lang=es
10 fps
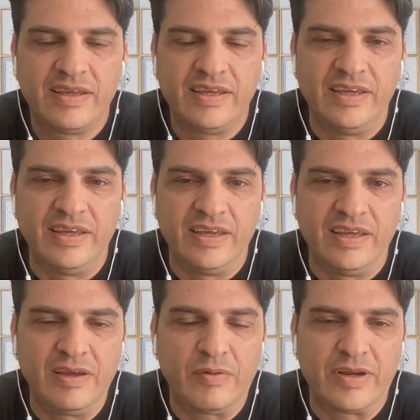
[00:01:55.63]

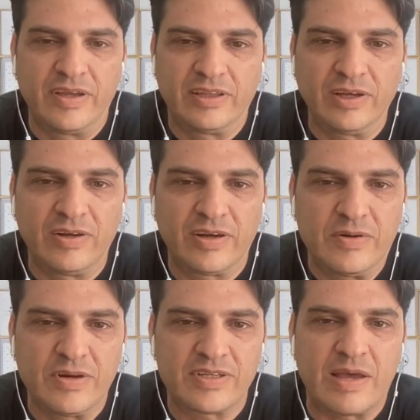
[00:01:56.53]
Y, bueno, y todo lo
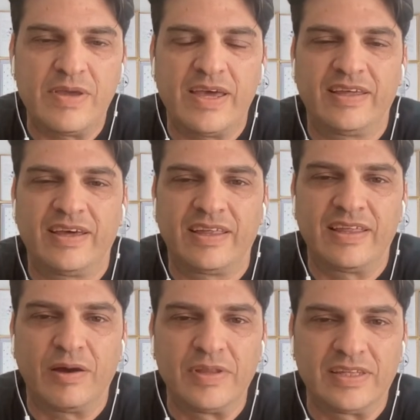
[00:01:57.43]
que uno sabía
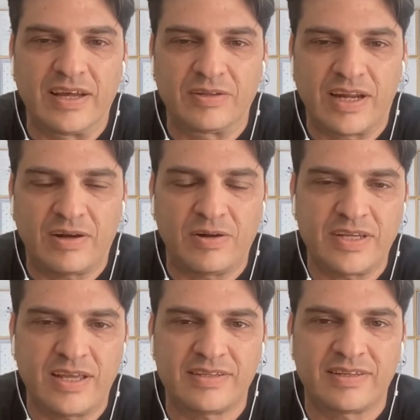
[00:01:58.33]
de, auditar otras
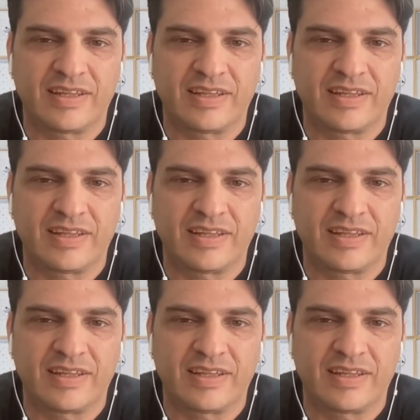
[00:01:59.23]
cosas,